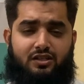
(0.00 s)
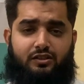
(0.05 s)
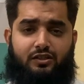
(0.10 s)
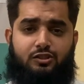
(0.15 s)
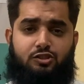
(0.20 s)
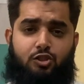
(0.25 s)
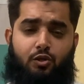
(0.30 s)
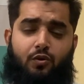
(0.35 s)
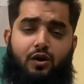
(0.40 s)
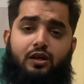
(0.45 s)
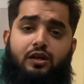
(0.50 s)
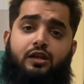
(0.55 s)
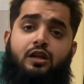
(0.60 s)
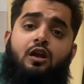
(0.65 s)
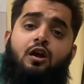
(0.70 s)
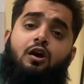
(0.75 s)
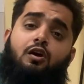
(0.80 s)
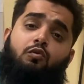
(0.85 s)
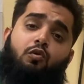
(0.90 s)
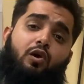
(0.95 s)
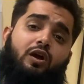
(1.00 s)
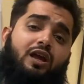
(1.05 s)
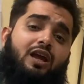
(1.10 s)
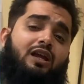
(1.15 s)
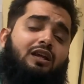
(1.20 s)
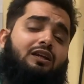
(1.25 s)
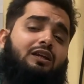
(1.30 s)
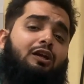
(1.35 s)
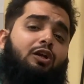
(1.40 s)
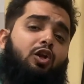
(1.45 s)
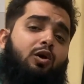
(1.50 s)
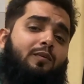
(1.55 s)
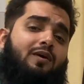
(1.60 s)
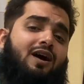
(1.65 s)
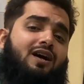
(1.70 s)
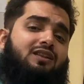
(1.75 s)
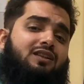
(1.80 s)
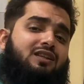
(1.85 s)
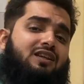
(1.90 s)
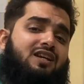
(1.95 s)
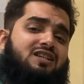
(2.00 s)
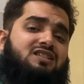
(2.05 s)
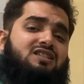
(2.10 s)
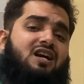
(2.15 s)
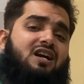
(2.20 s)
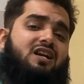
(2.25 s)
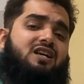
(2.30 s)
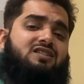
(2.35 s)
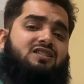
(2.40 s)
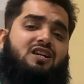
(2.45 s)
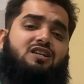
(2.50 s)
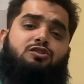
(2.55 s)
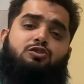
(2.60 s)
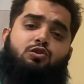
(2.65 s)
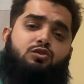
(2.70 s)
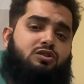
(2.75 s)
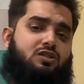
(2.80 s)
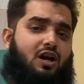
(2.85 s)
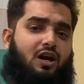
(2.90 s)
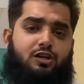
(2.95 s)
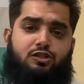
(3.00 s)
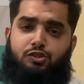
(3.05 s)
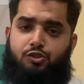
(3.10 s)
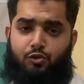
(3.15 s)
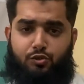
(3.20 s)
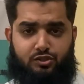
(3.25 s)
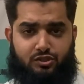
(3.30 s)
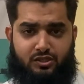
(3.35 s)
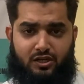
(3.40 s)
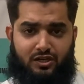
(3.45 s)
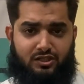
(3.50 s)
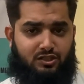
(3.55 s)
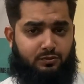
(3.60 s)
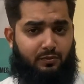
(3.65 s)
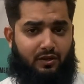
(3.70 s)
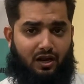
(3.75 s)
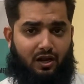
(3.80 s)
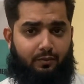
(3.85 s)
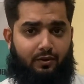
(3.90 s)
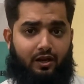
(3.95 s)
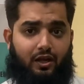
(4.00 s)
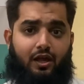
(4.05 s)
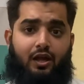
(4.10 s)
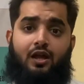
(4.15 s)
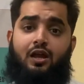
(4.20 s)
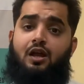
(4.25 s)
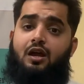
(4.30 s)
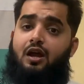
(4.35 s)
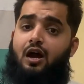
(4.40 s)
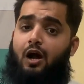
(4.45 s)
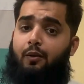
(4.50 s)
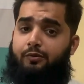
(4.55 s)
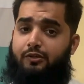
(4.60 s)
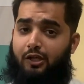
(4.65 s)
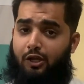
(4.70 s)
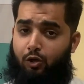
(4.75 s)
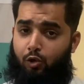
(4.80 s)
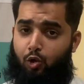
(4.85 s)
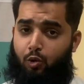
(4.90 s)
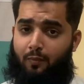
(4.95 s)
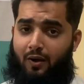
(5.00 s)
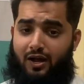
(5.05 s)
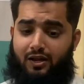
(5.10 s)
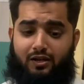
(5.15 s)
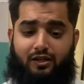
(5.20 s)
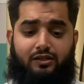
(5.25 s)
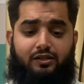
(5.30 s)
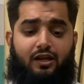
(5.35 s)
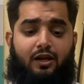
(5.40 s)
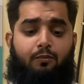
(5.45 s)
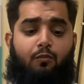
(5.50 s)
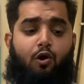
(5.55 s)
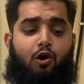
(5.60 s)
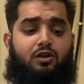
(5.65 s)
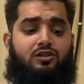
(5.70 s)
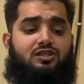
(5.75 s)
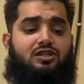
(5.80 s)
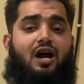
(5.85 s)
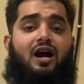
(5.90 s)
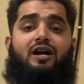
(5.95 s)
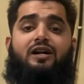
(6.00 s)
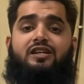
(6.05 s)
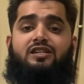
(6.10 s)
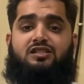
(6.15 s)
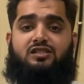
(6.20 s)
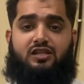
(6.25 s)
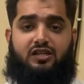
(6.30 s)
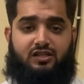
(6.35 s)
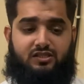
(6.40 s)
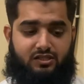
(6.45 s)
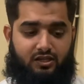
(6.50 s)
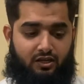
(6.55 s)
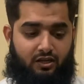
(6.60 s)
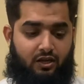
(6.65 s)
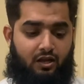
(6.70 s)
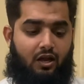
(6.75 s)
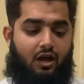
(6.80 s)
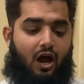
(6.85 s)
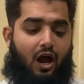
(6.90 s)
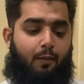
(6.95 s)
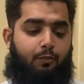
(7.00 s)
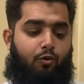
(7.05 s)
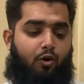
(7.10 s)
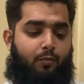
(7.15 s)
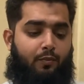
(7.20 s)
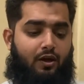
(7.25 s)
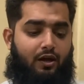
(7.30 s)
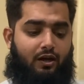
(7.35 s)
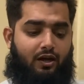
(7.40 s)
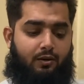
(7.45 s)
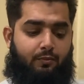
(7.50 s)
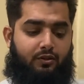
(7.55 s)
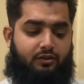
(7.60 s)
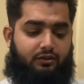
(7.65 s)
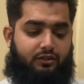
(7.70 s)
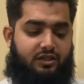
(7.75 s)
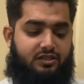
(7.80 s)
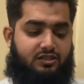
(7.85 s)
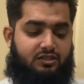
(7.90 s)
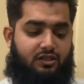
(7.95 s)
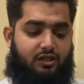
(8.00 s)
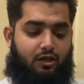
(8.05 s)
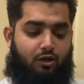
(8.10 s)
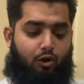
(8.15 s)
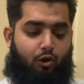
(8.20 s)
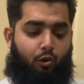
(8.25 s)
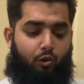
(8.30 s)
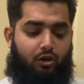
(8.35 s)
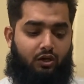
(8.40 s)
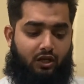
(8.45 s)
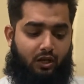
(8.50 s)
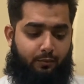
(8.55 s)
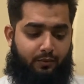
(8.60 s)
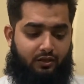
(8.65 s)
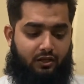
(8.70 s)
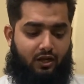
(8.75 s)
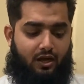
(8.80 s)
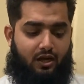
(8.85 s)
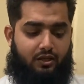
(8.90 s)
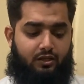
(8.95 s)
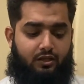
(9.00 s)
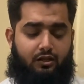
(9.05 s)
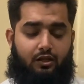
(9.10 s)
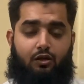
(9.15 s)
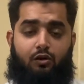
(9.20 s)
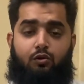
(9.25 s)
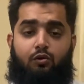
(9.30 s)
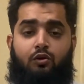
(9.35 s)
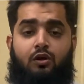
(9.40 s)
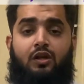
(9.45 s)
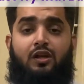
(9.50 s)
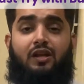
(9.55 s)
तीन वाली वो एक किलो में आती है साढ़े सात सौ से आठ स्टिक्स बराबर है अब ये लोबान है ये बहुत झाड़ी स्टिक्स है आपको मैं अगरबत्ती इसकी एक खोल के भी दिखा देता हूँ